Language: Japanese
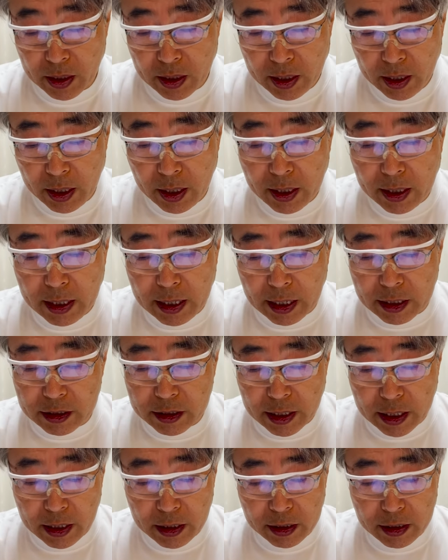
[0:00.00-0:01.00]
1回
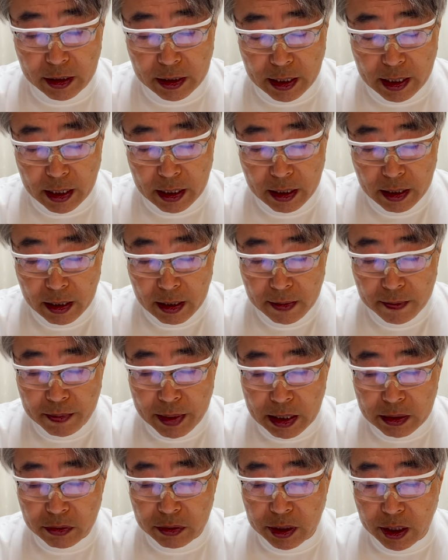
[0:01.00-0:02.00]
佐伯が
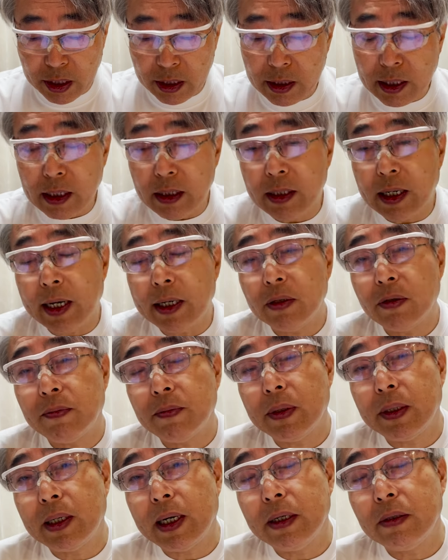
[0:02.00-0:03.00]
丸にいきなりライト、
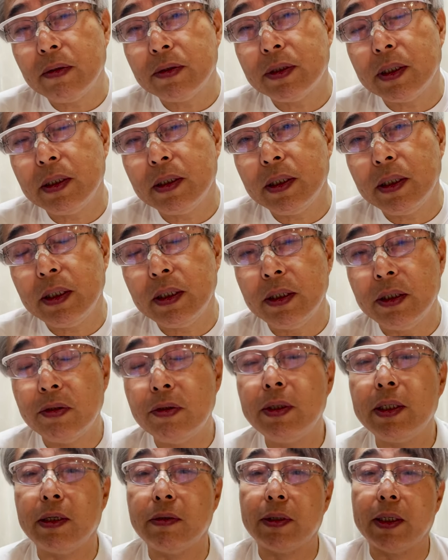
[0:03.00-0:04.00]
ライト線に2
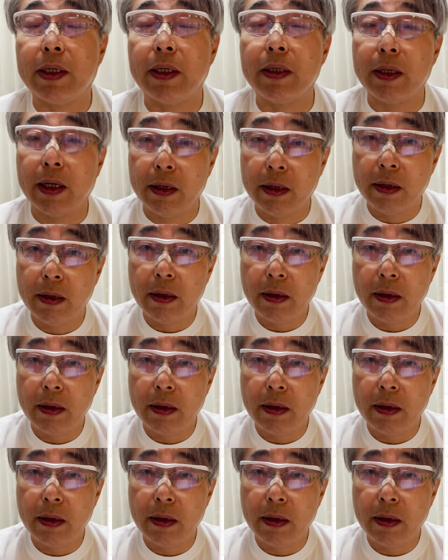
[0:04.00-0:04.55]
塁打打たれて。